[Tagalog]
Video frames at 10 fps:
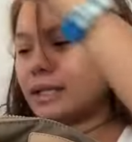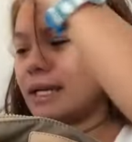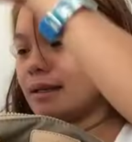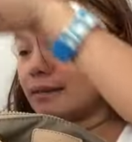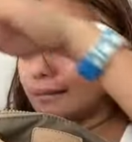
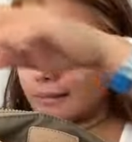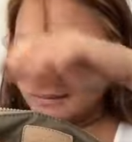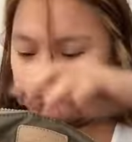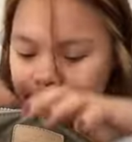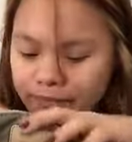Ayan.
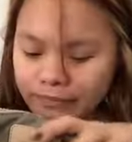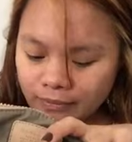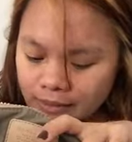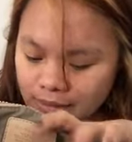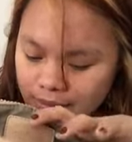
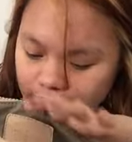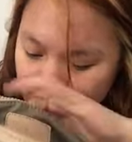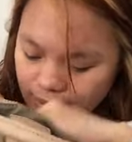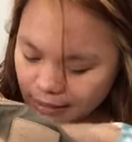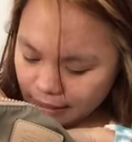
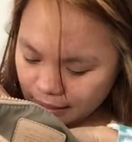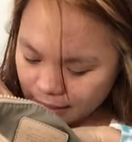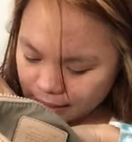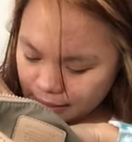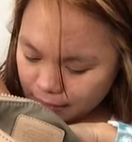Then
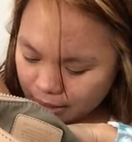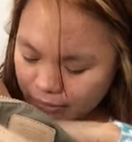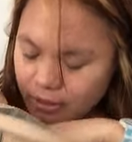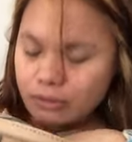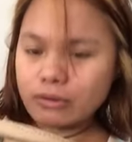next,
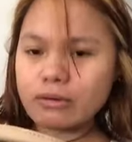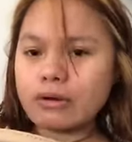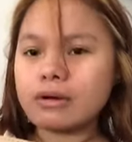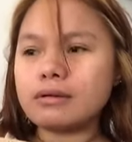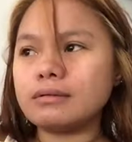meron
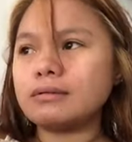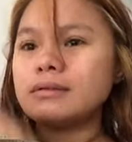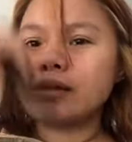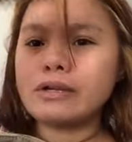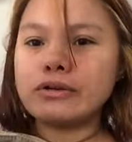
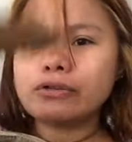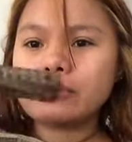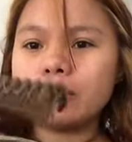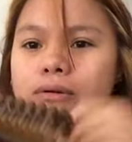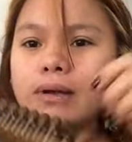akong
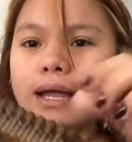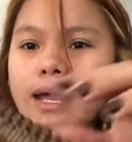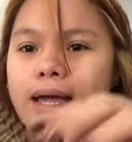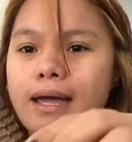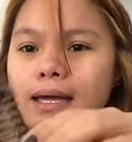
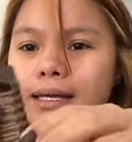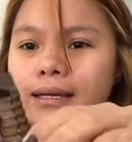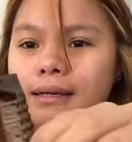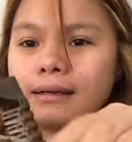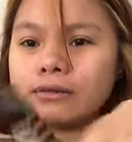
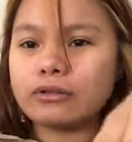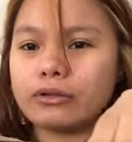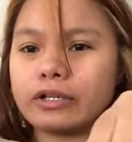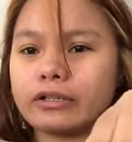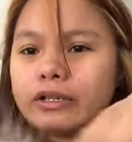suklay.
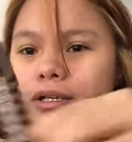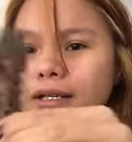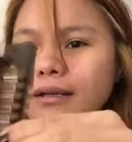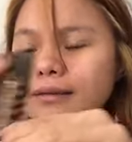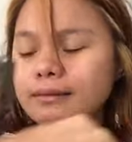
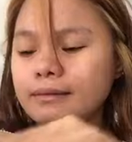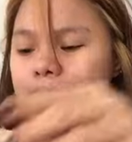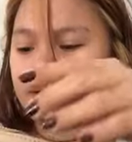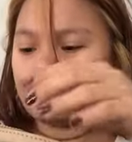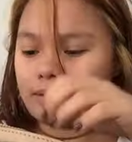Toing.
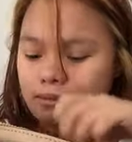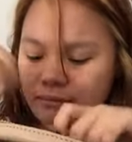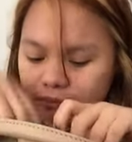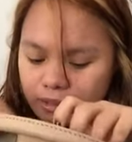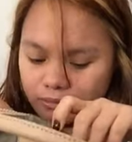
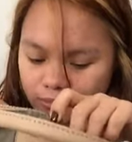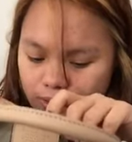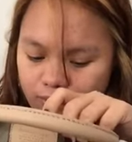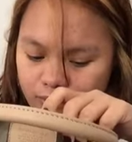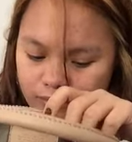Meron
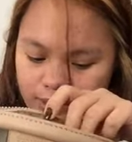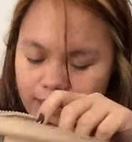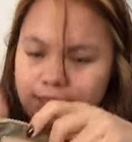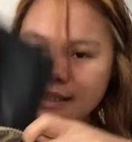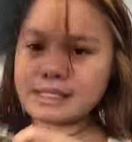akong
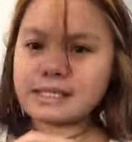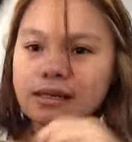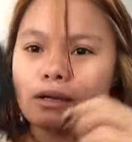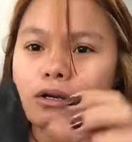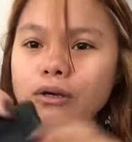next
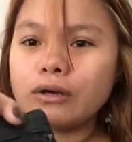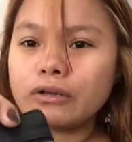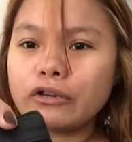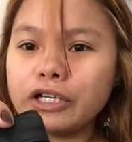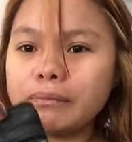
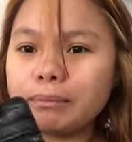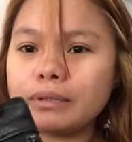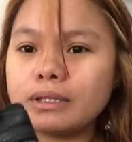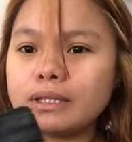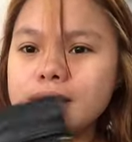coin
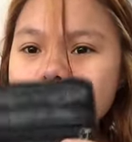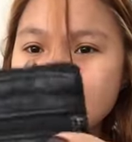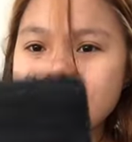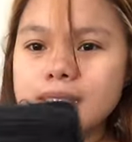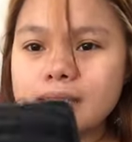
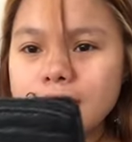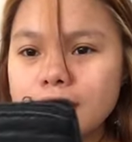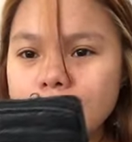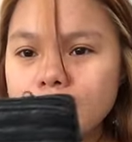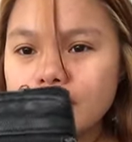purse.
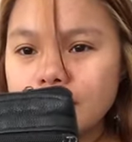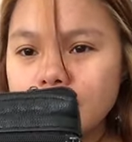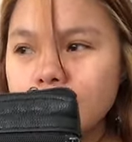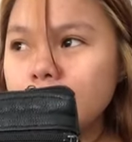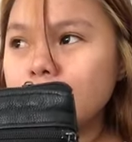
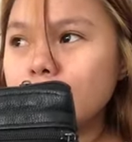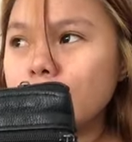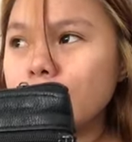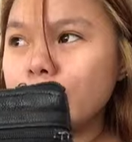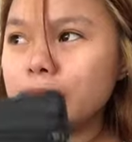
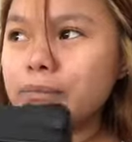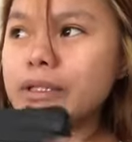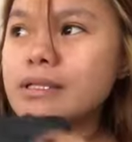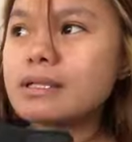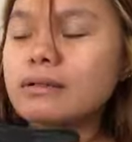Yung coin
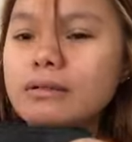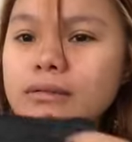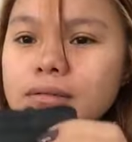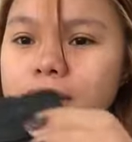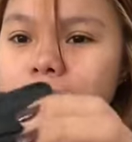purse ko.